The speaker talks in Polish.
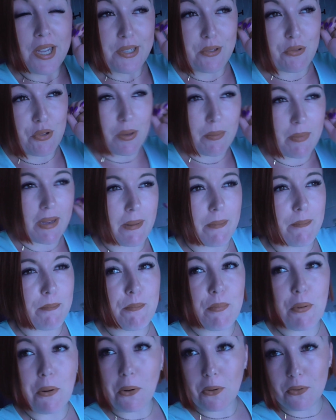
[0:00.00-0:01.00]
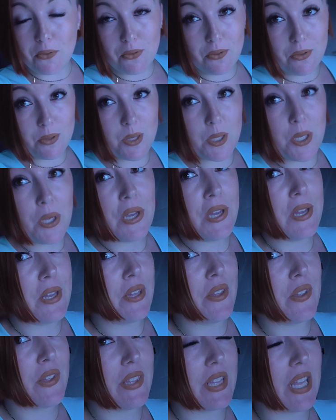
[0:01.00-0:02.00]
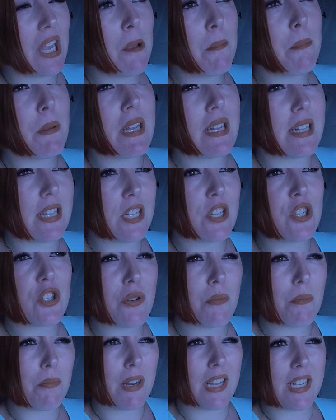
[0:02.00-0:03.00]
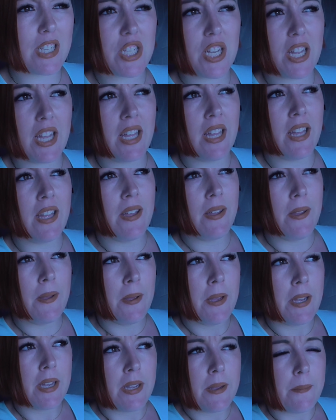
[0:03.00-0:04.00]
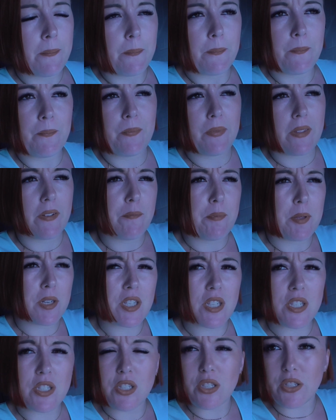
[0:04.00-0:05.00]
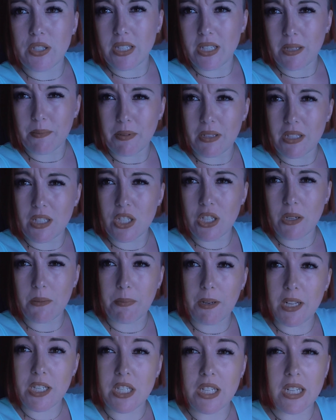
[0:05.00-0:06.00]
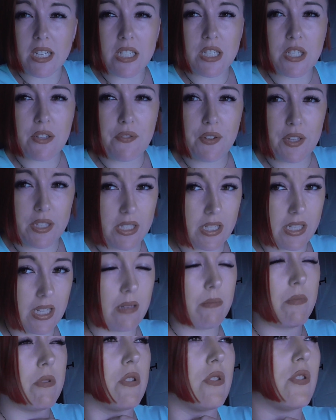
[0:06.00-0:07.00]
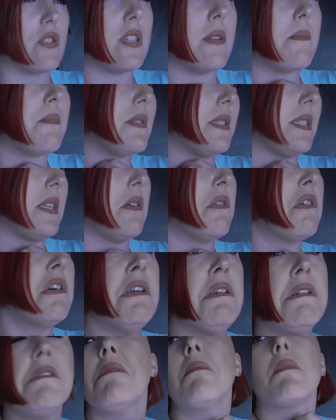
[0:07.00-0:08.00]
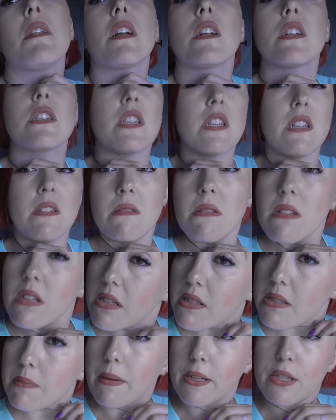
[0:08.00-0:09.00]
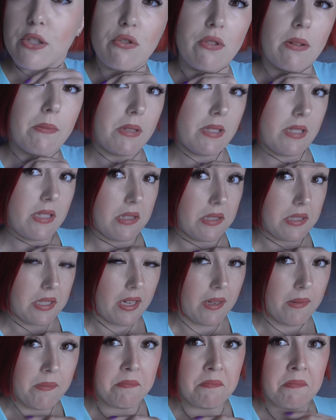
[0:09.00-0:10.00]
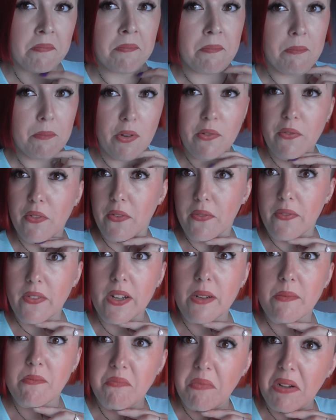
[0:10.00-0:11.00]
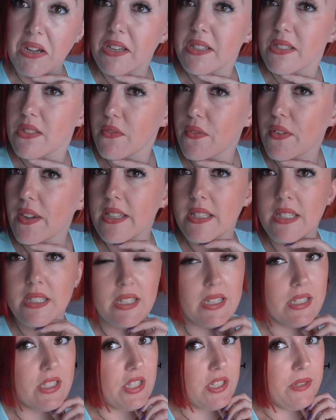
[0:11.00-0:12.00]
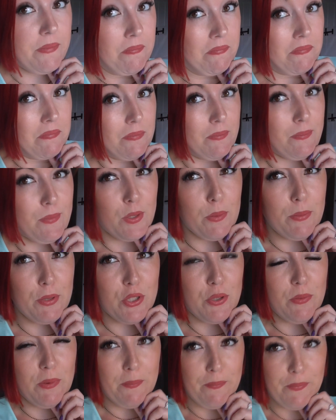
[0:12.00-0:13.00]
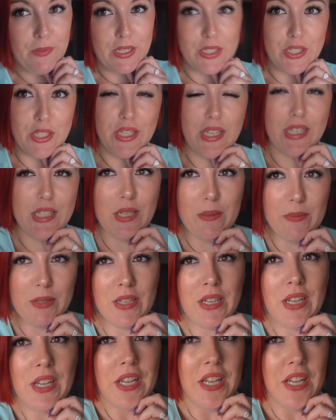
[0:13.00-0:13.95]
które ma ponoć najpiękniejszą plażę mm, w pierwszej dziesiątce najpiękniejszych plaż na świecie, tak mi ktoś napisał. Także spatrzyłam na zdjęcia. Powiem Wam, bardzo fajne, także zobaczymy. Także jedziemy,